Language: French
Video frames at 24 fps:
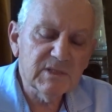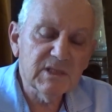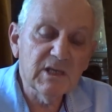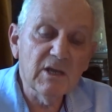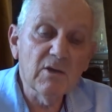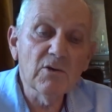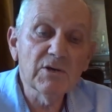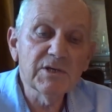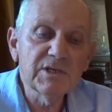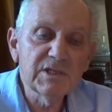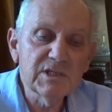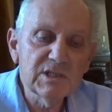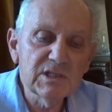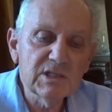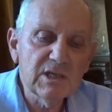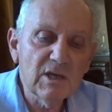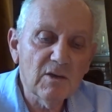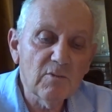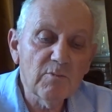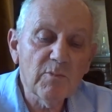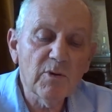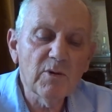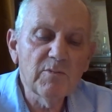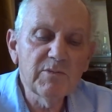
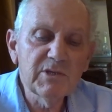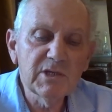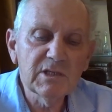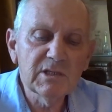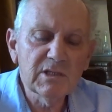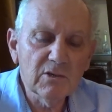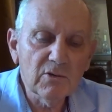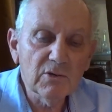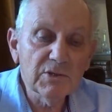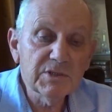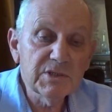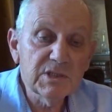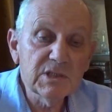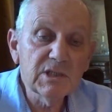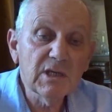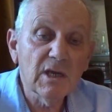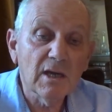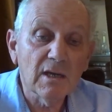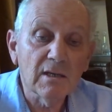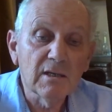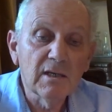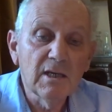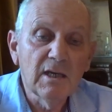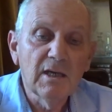théoricien, premier
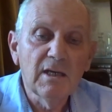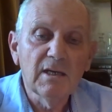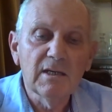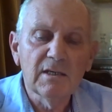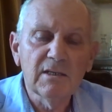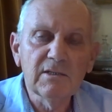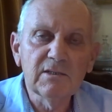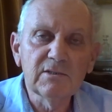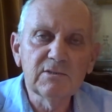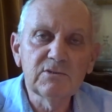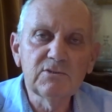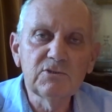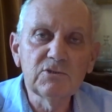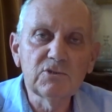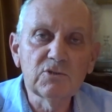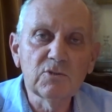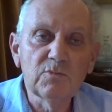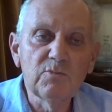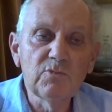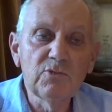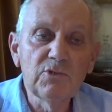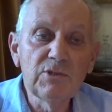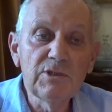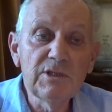théoricien euh, du
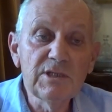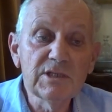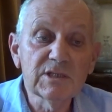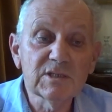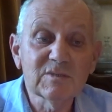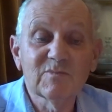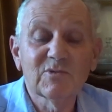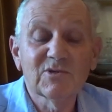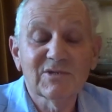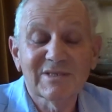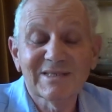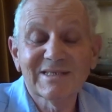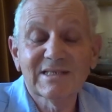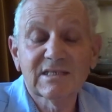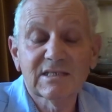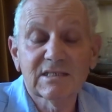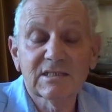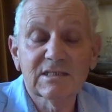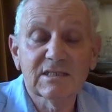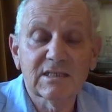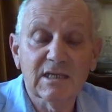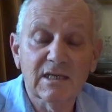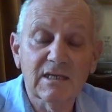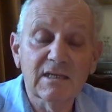communisme,
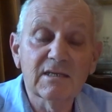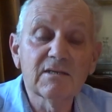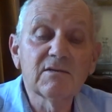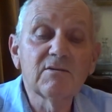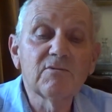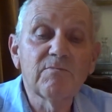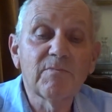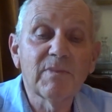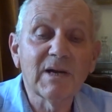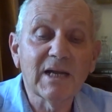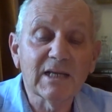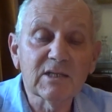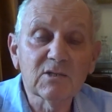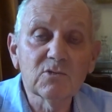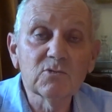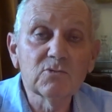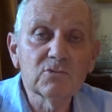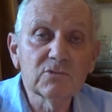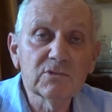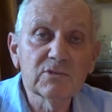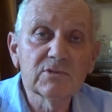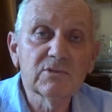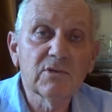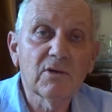c'est
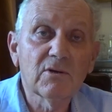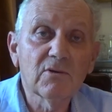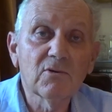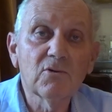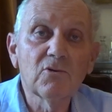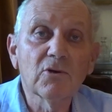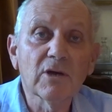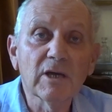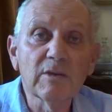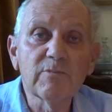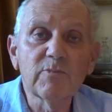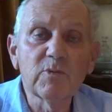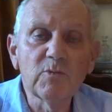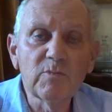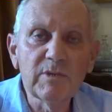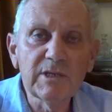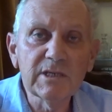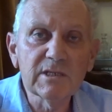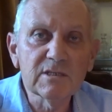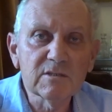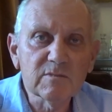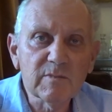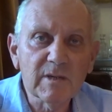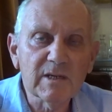Platon dans Le
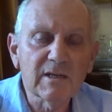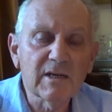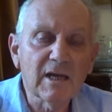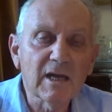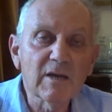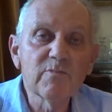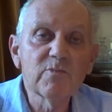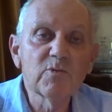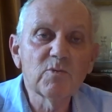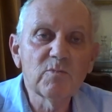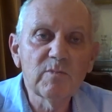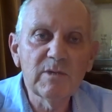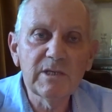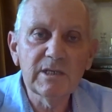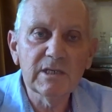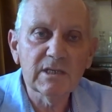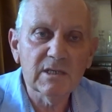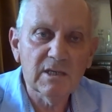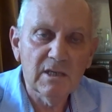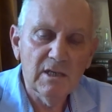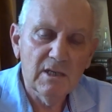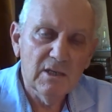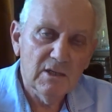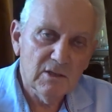République. La
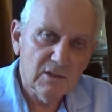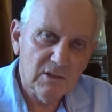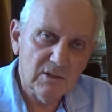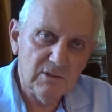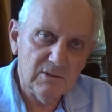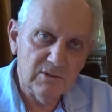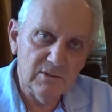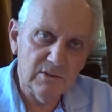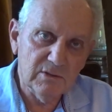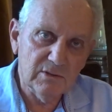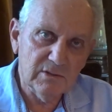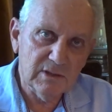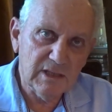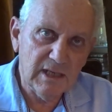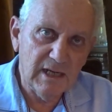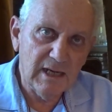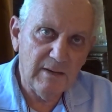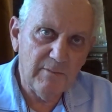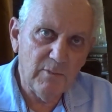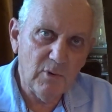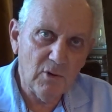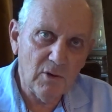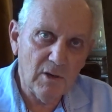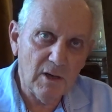République
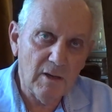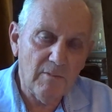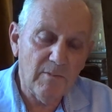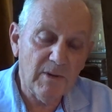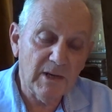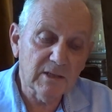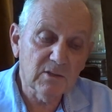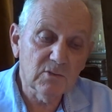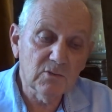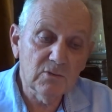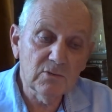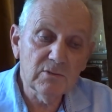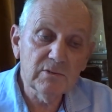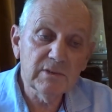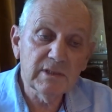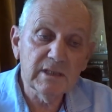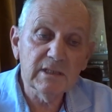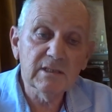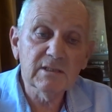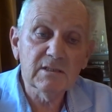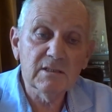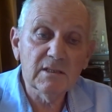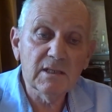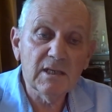qu'élaborera Platon
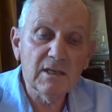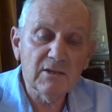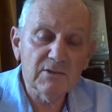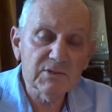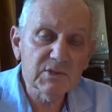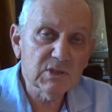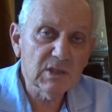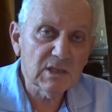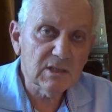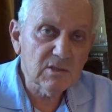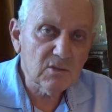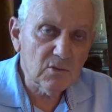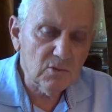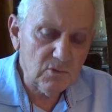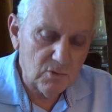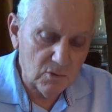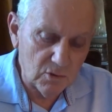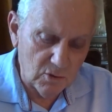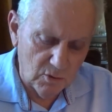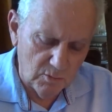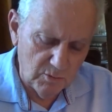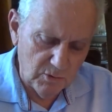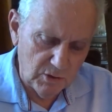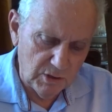est, l'ancêtre
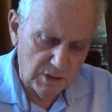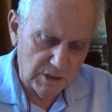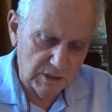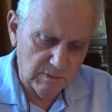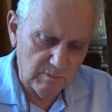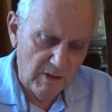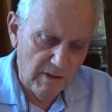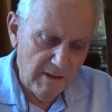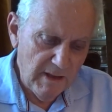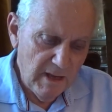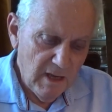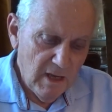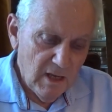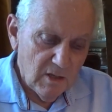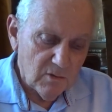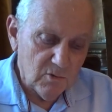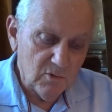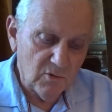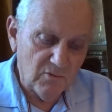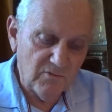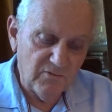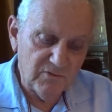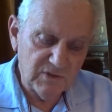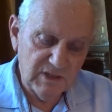du communisme.
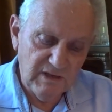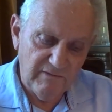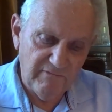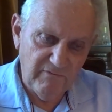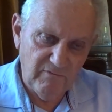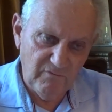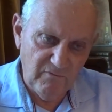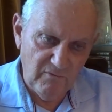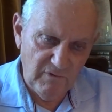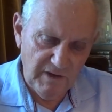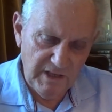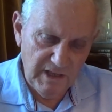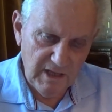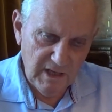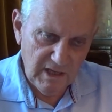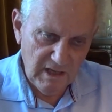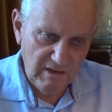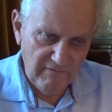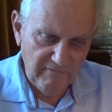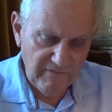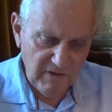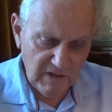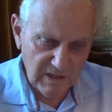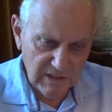Donc vous, voyez
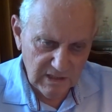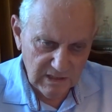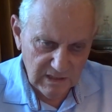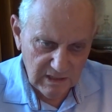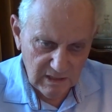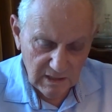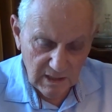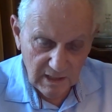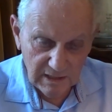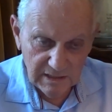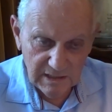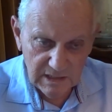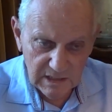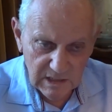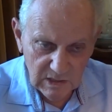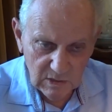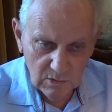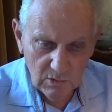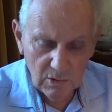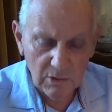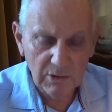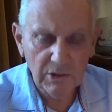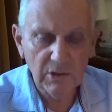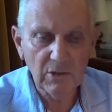qu'avec ces
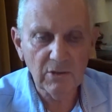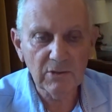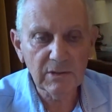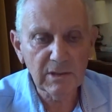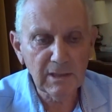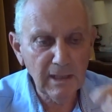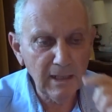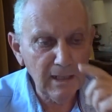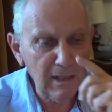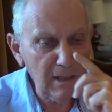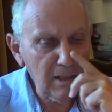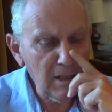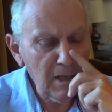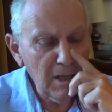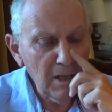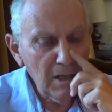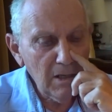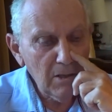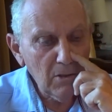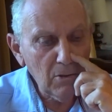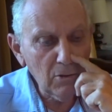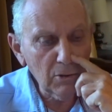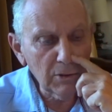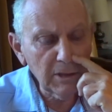traditions orientales,
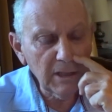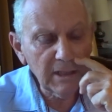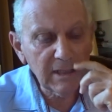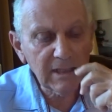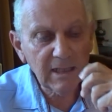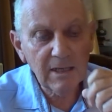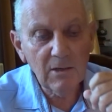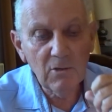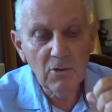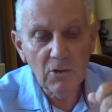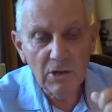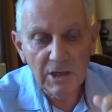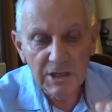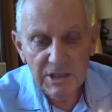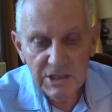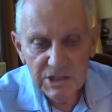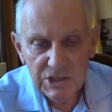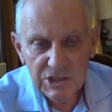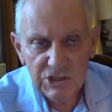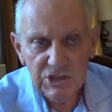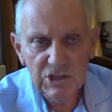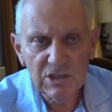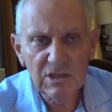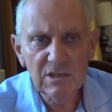on est à
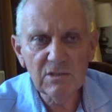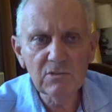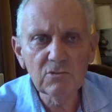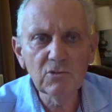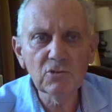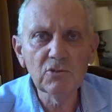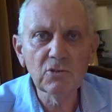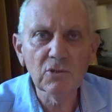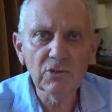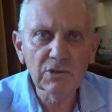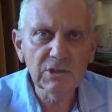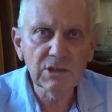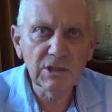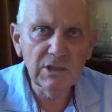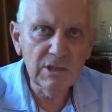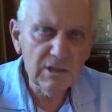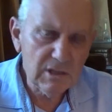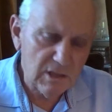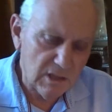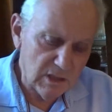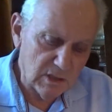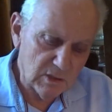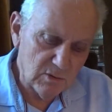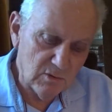l'origine de
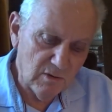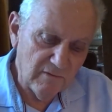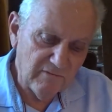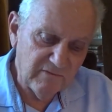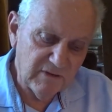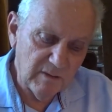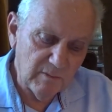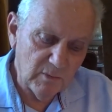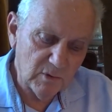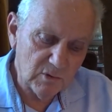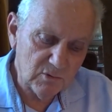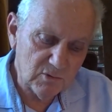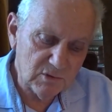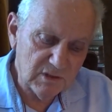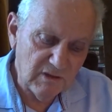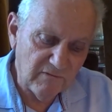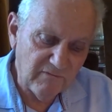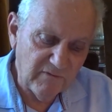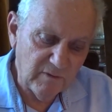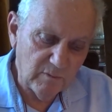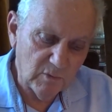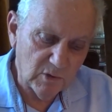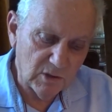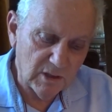doctrines qui sont évidemment tout
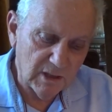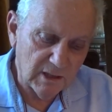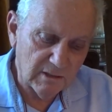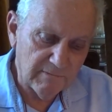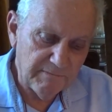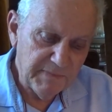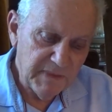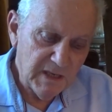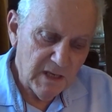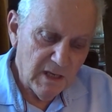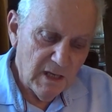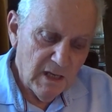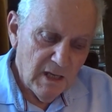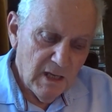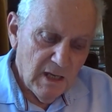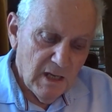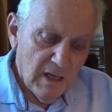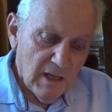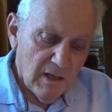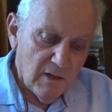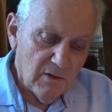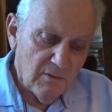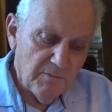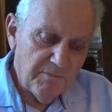à fait modernes.
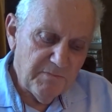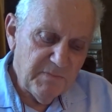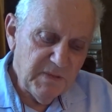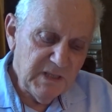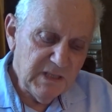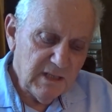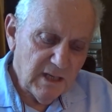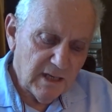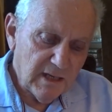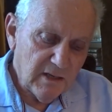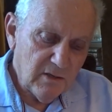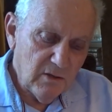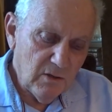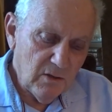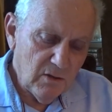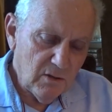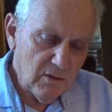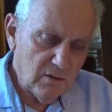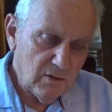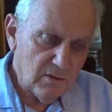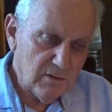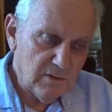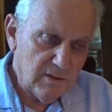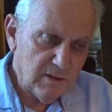Euh,
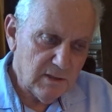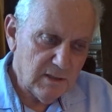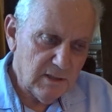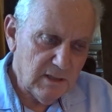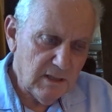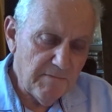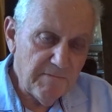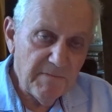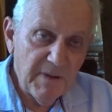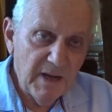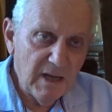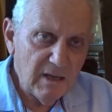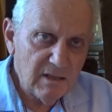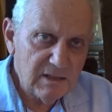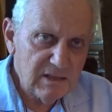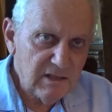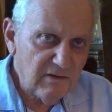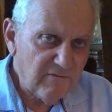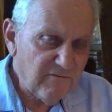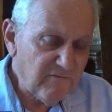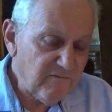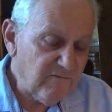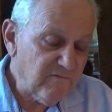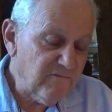Pythagore n'est
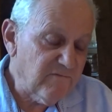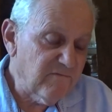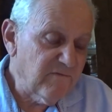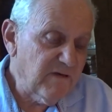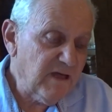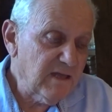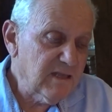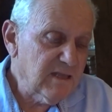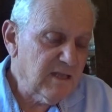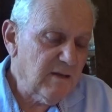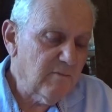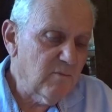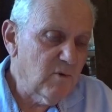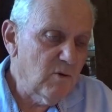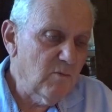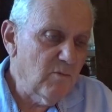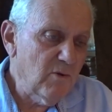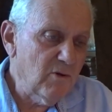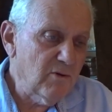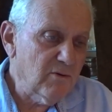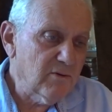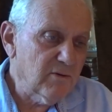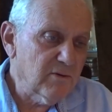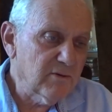pas un,
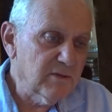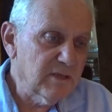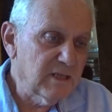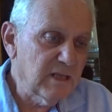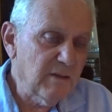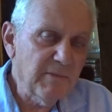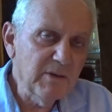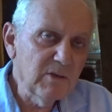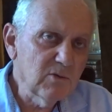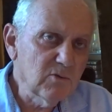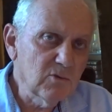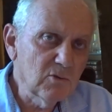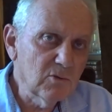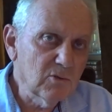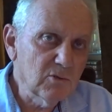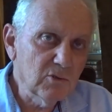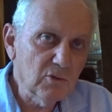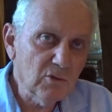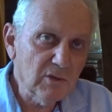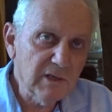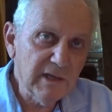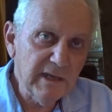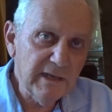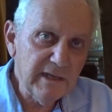véritablement, il n'a pas une
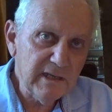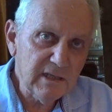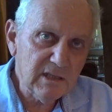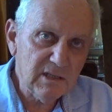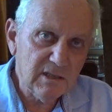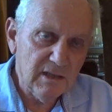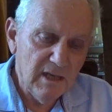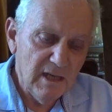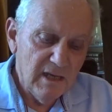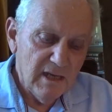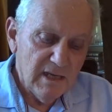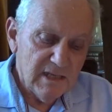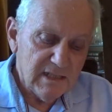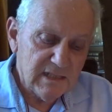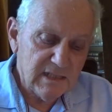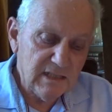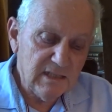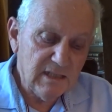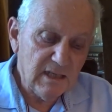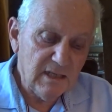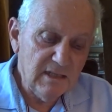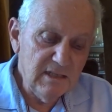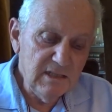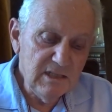culture grecque,
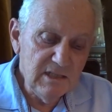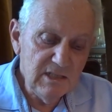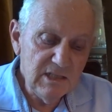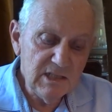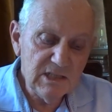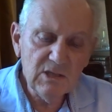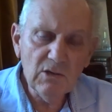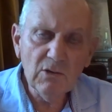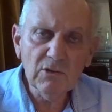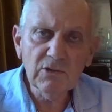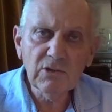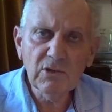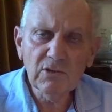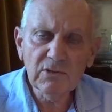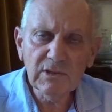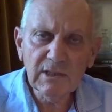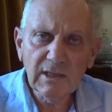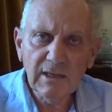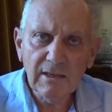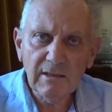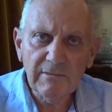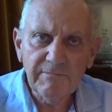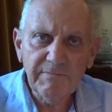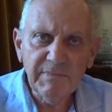c'est un initié
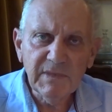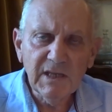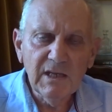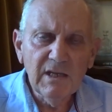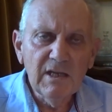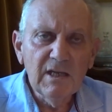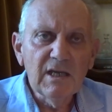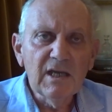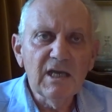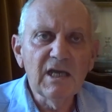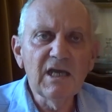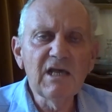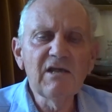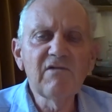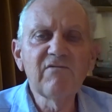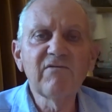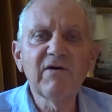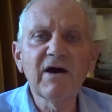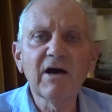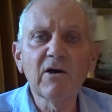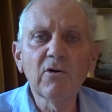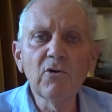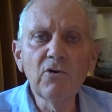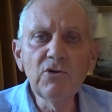oriental. Et
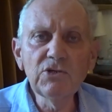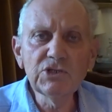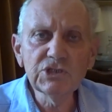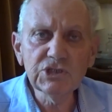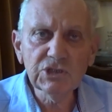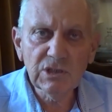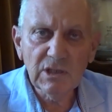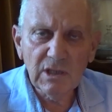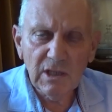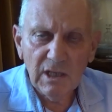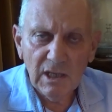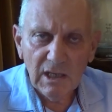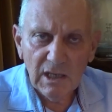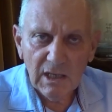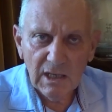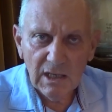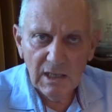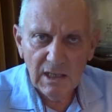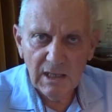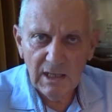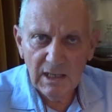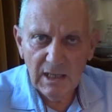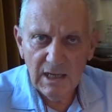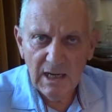il va
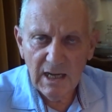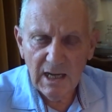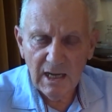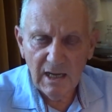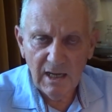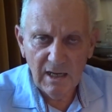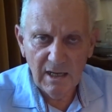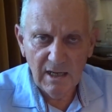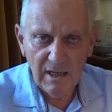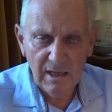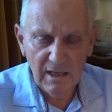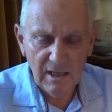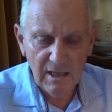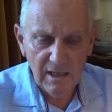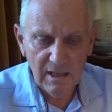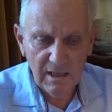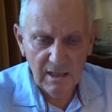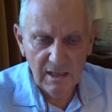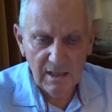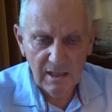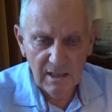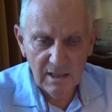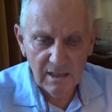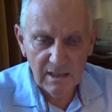rejeter
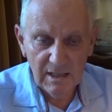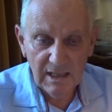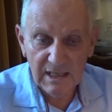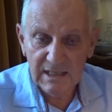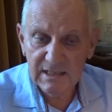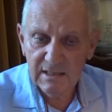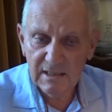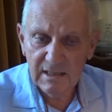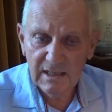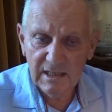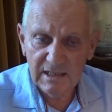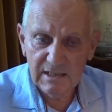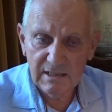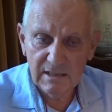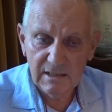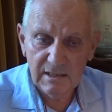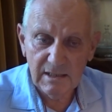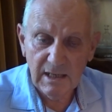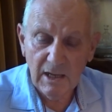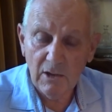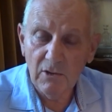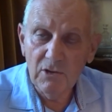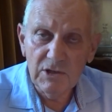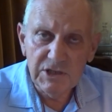la
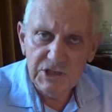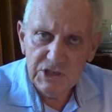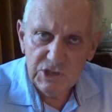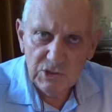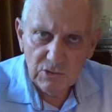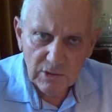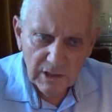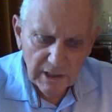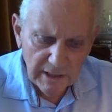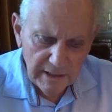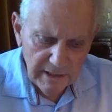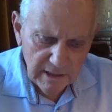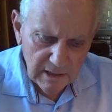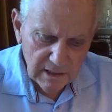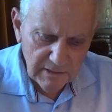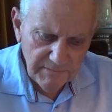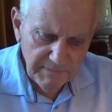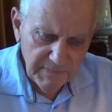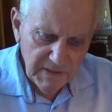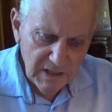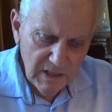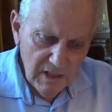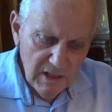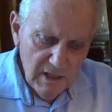religion
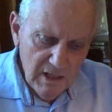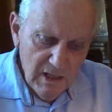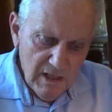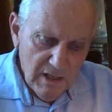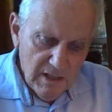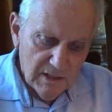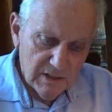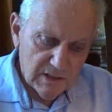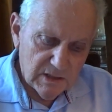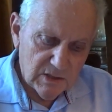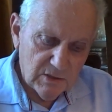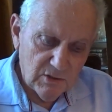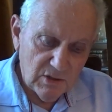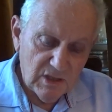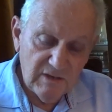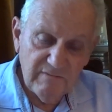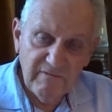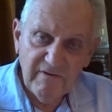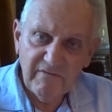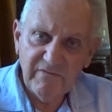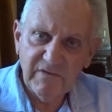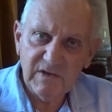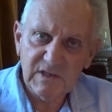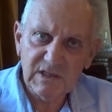grecque ce
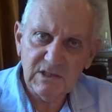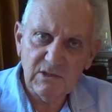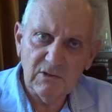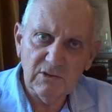qui va faire